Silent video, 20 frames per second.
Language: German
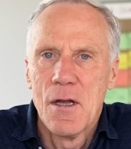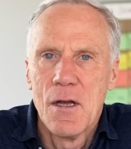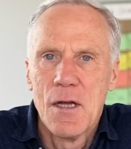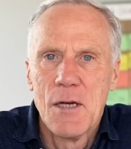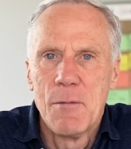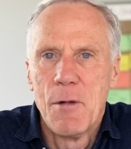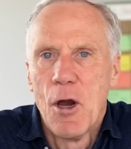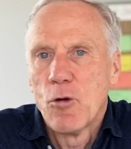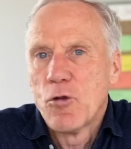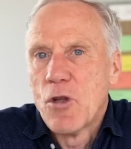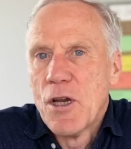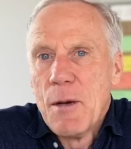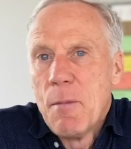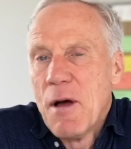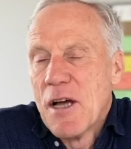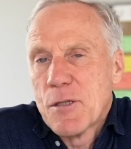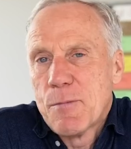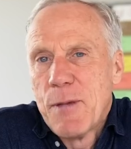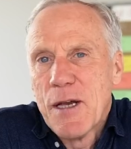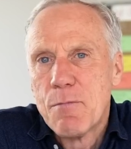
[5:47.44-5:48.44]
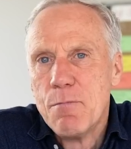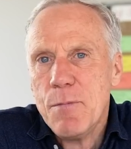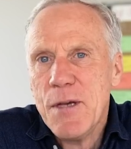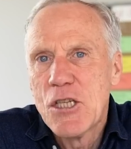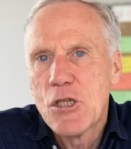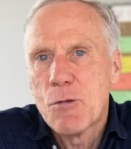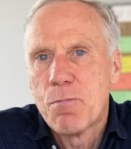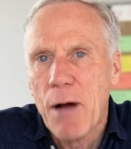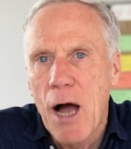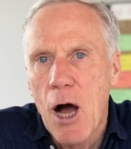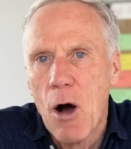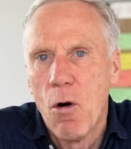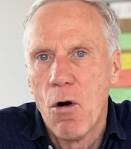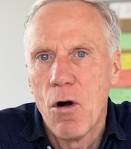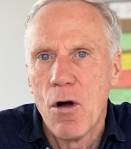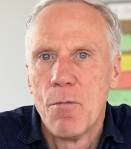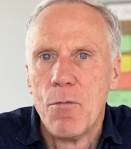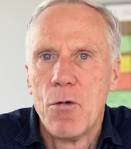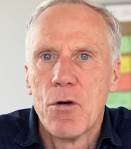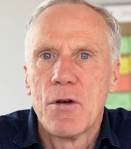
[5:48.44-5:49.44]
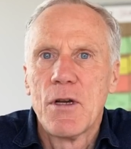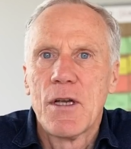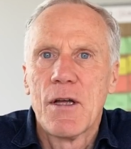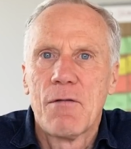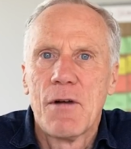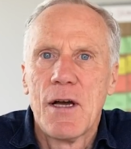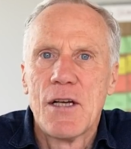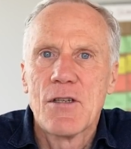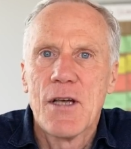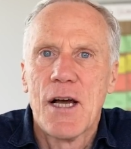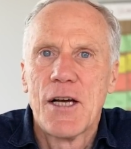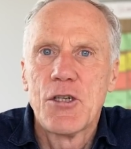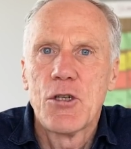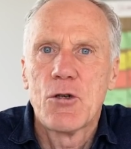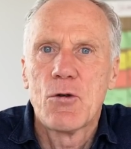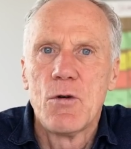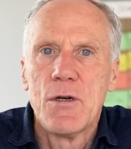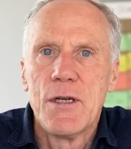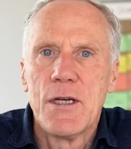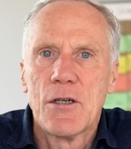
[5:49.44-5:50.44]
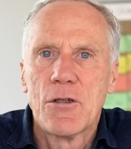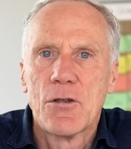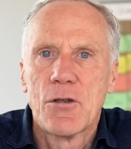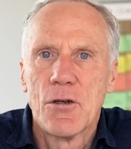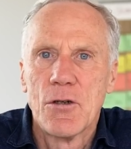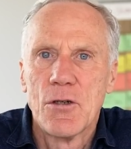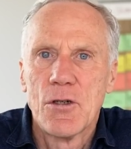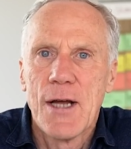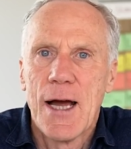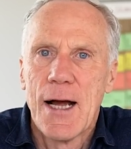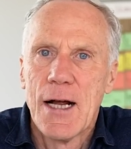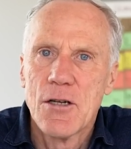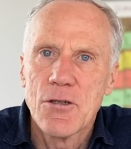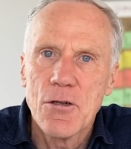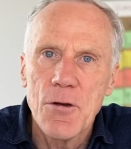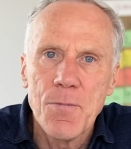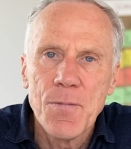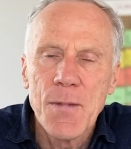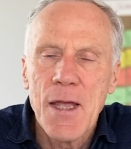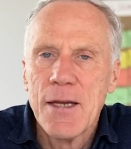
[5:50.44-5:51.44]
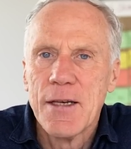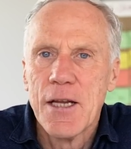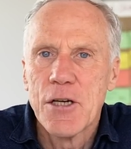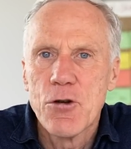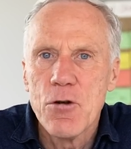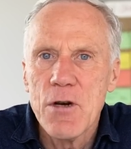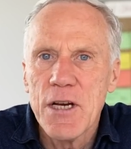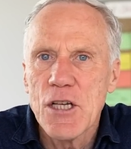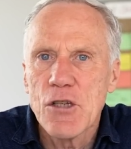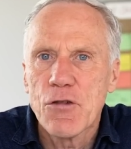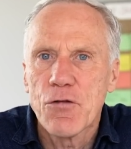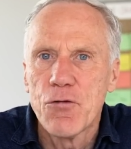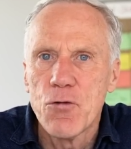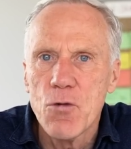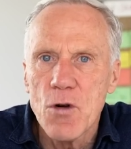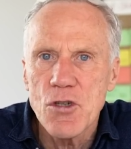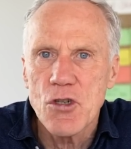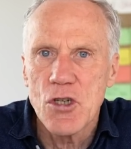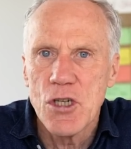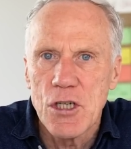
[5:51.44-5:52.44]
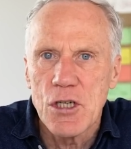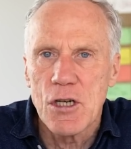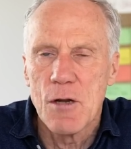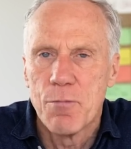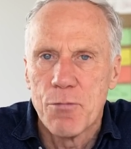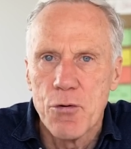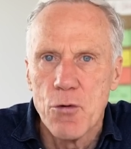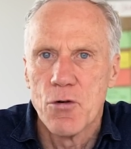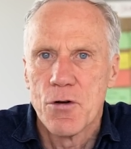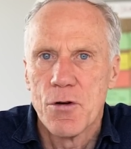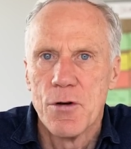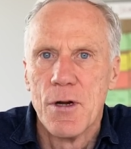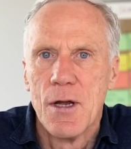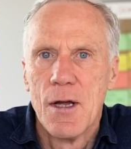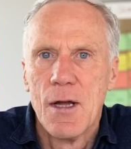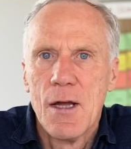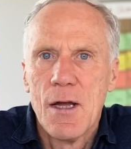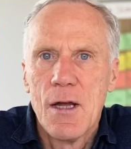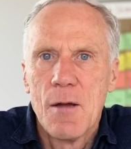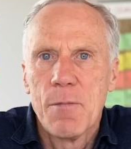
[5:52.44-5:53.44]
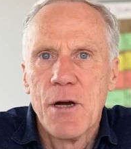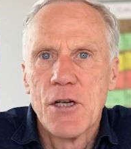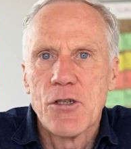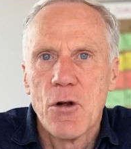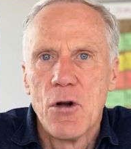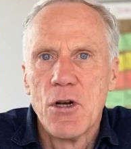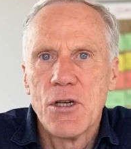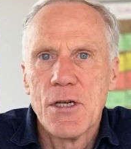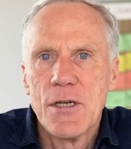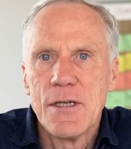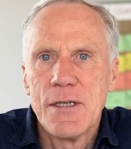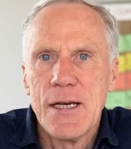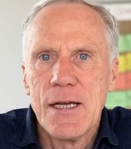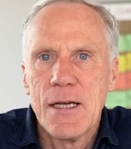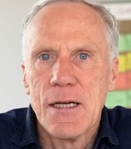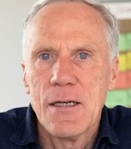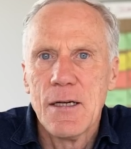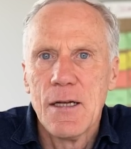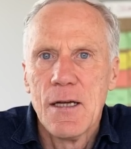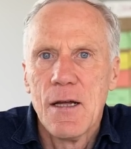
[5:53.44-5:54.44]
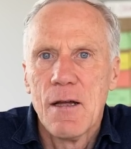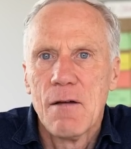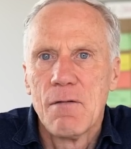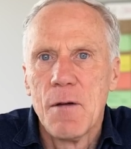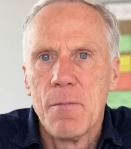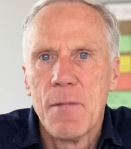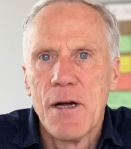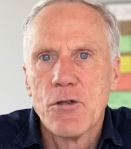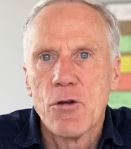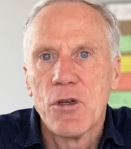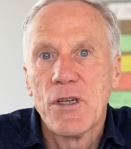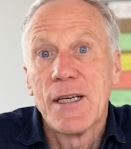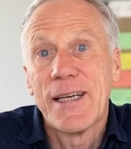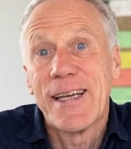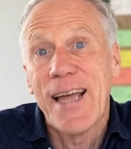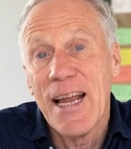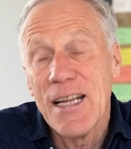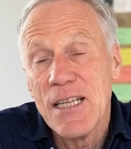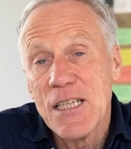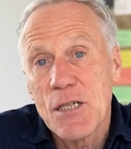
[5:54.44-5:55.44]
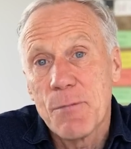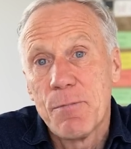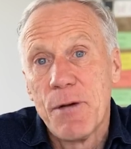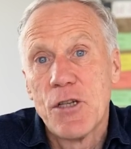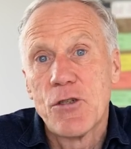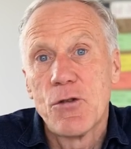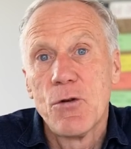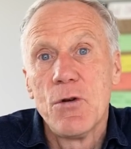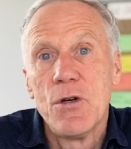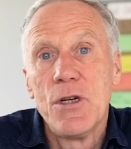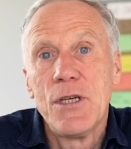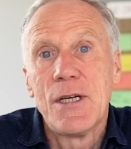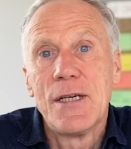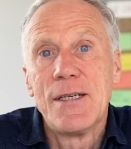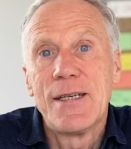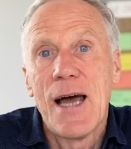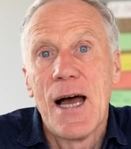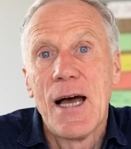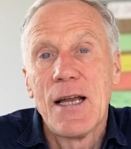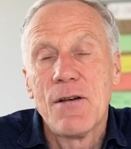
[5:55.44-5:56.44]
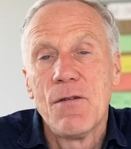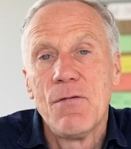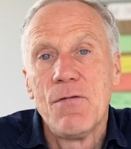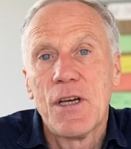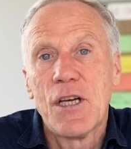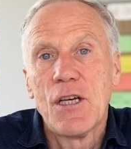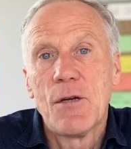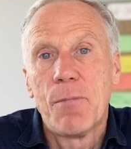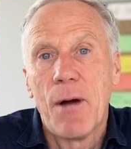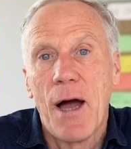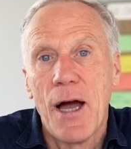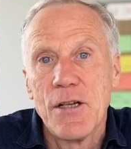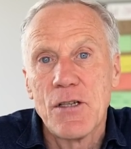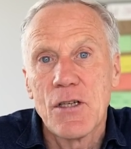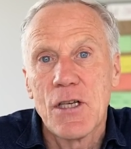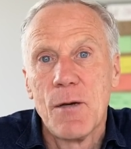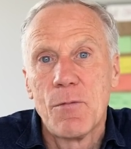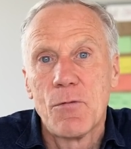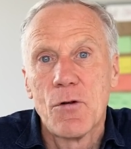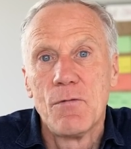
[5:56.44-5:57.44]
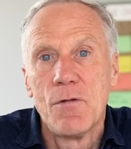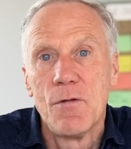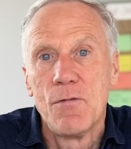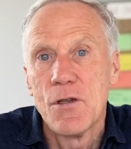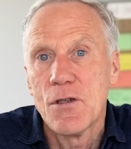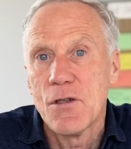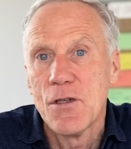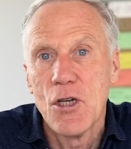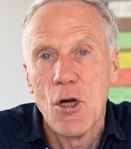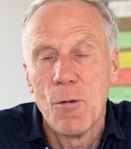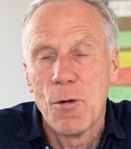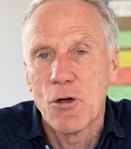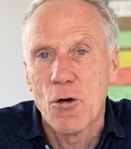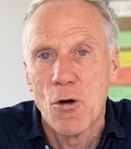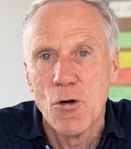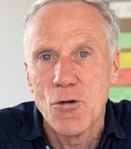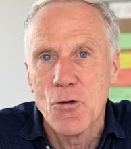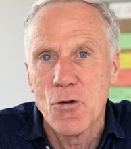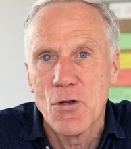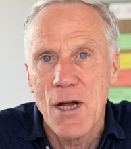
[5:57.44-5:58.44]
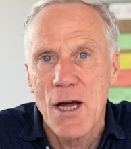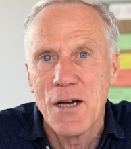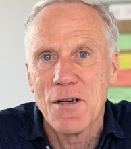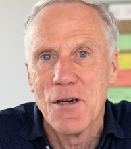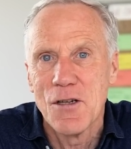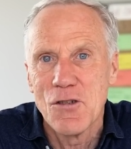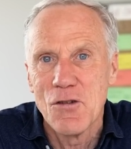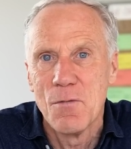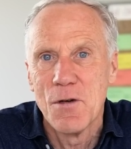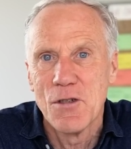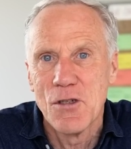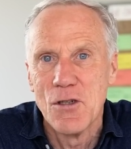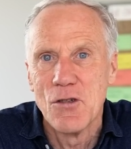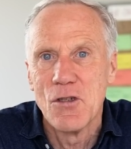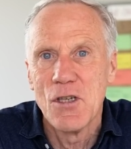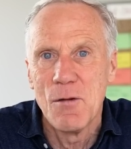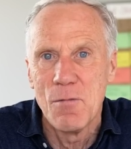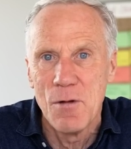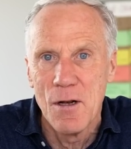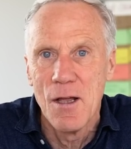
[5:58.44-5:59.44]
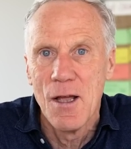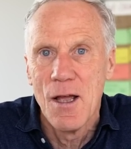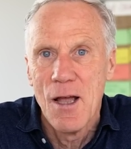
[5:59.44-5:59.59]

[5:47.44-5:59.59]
die man auch unter dem Aspekt Missbrauch möglicherweise artikulieren könnte. Also natürlich ist Vorsicht geboten bei solchen Dingen, wenn man solche ganz persönlichen Daten wirklich preisgibt. Und wir wissen ja über Kontodaten, da sind wir sensibel,